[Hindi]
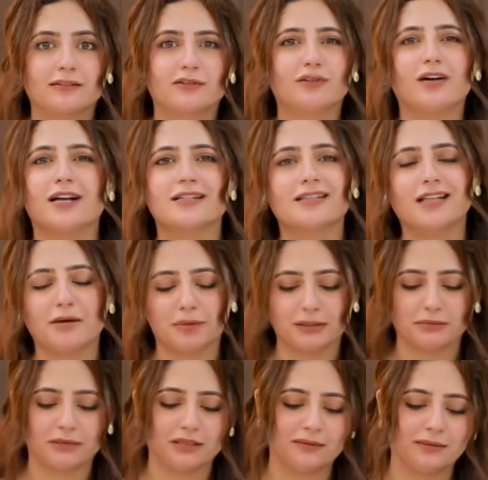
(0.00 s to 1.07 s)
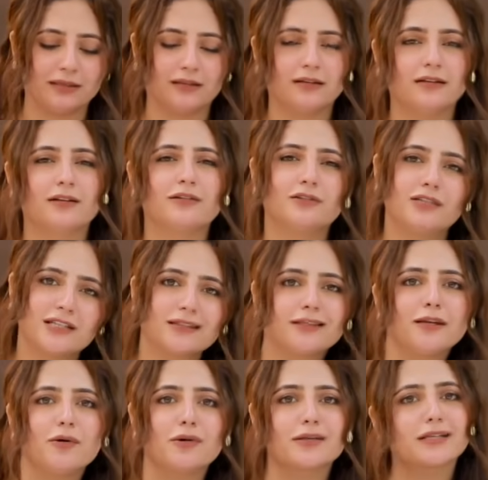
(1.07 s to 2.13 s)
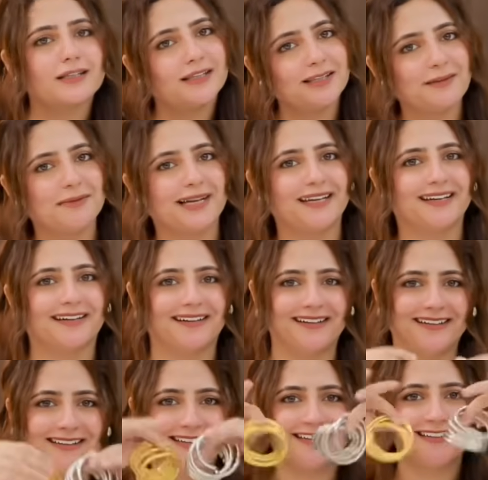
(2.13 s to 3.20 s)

तो हंसना मत मेरे पे जितनी हो सकती थी मैंने कर ली